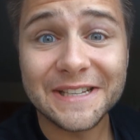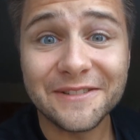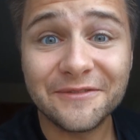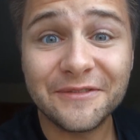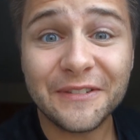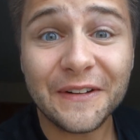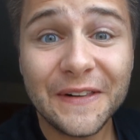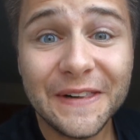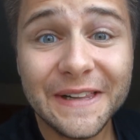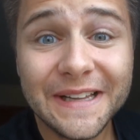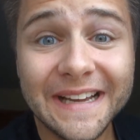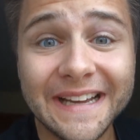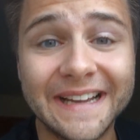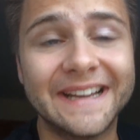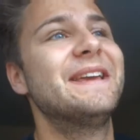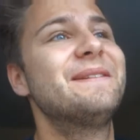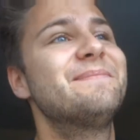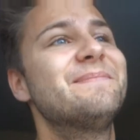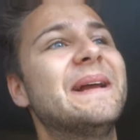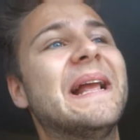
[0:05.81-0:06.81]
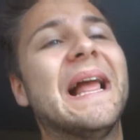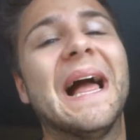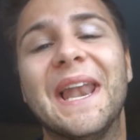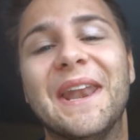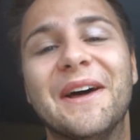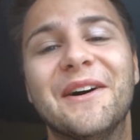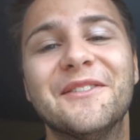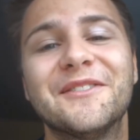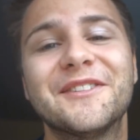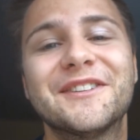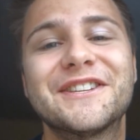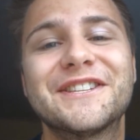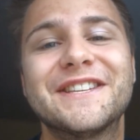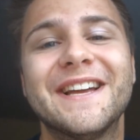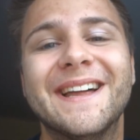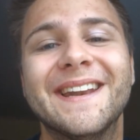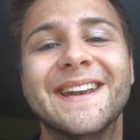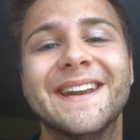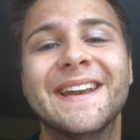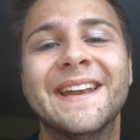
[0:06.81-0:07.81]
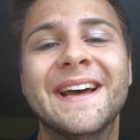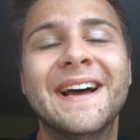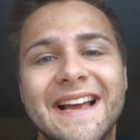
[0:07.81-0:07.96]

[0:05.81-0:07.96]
Folge. Ich bin gerade aufgestanden.